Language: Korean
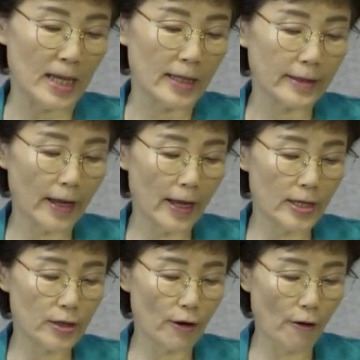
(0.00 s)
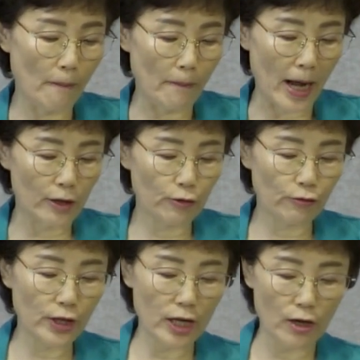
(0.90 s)
대저
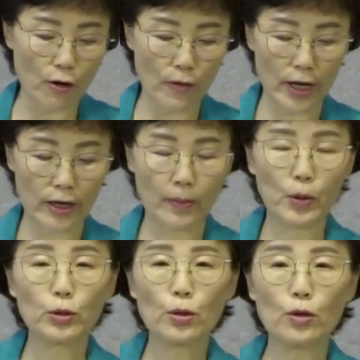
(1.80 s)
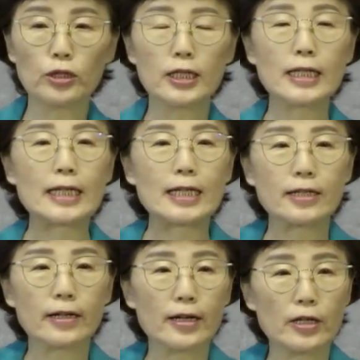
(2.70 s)
만군의 여호와의 포도원은
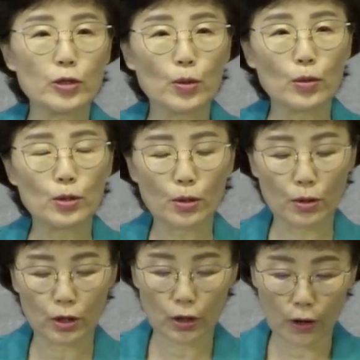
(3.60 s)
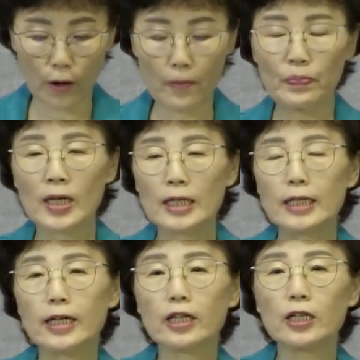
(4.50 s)
이스라엘 족속이요
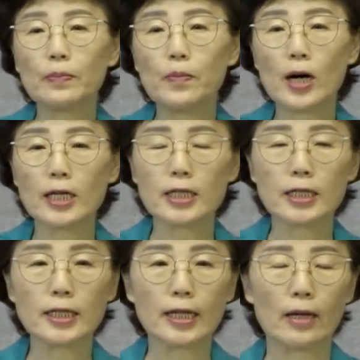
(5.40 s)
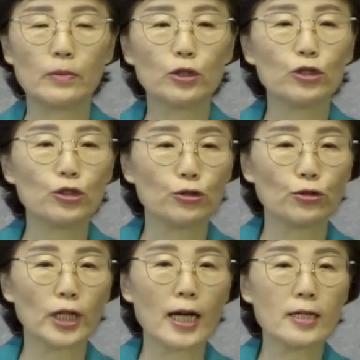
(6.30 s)
그의 기뻐하시는 나무는
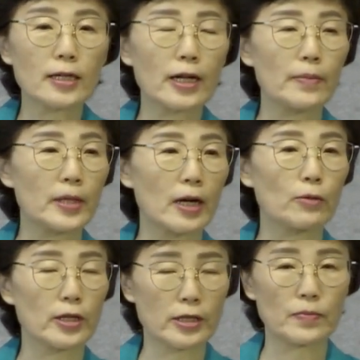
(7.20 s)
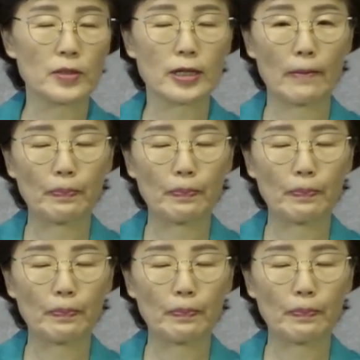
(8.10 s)
유다 사람이라고 했습니다.